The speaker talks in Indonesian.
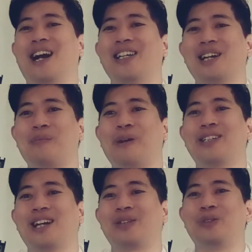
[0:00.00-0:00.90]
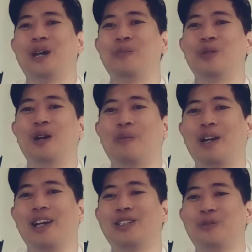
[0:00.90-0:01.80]
nggak sampai satu jam juga
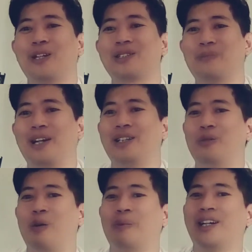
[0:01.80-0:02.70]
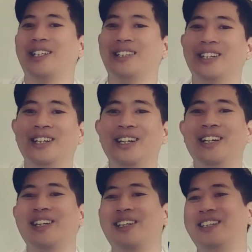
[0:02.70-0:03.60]
paling nggak cuma semenit dua menit
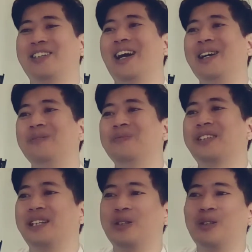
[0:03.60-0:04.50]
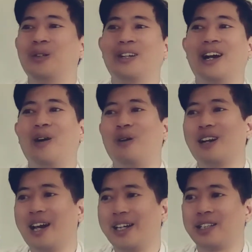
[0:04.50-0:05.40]
gitu ya itu untuk yang
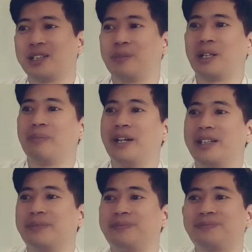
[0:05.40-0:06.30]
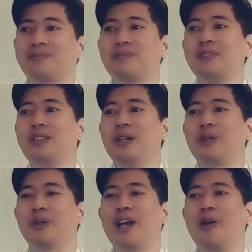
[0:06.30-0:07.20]
online teman-teman
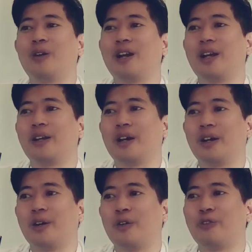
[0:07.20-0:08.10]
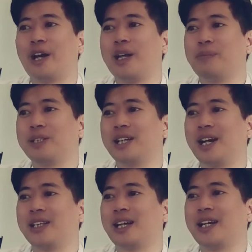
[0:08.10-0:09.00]
untuk yang online yang offline
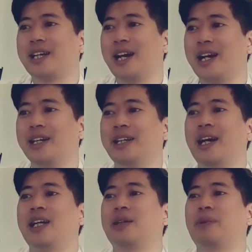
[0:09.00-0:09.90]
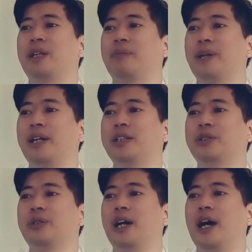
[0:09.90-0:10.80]
persyaratannya ya teman-teman
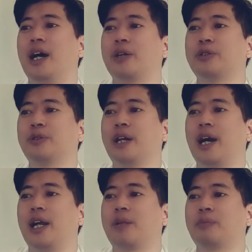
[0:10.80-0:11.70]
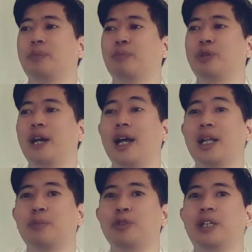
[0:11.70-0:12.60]
juga harus sudah alat punya
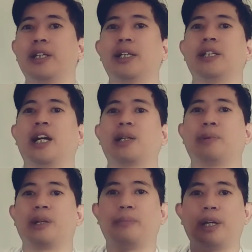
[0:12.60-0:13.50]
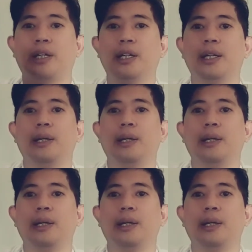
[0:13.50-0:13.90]
alat musiknya jika teman-teman